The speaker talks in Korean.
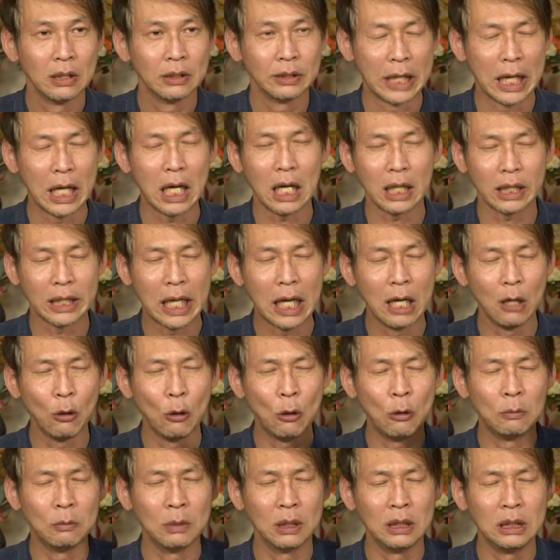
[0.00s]
내가
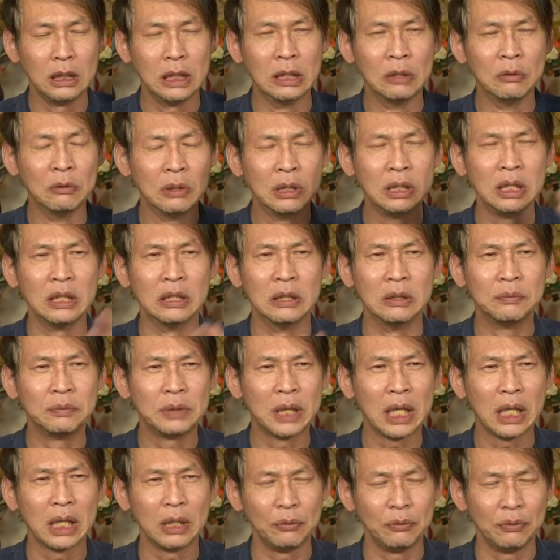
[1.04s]
괴로움을 영원히
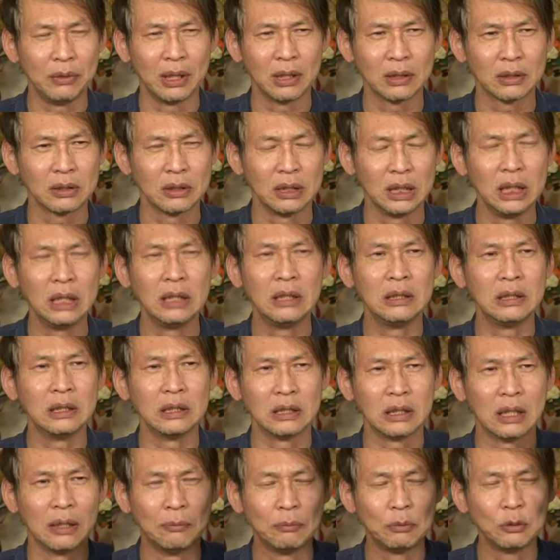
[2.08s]
없애기 위해서 이런
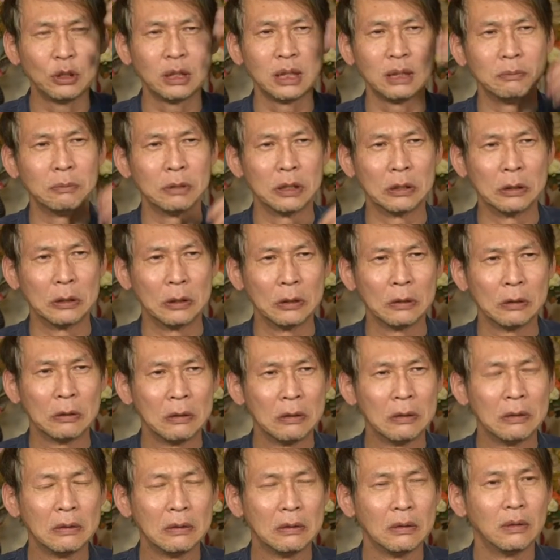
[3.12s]
거 덧붙이면
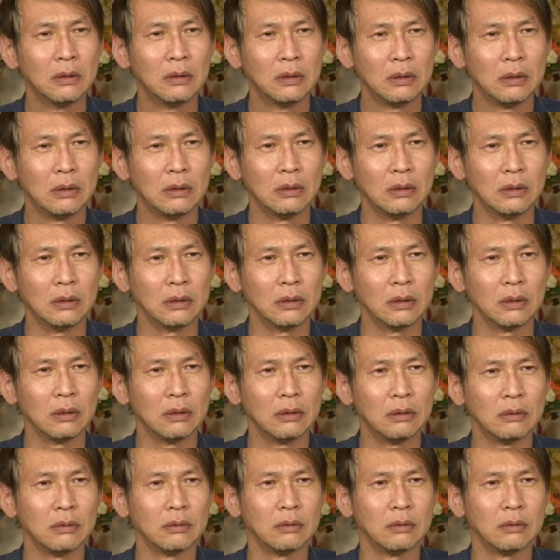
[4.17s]
어,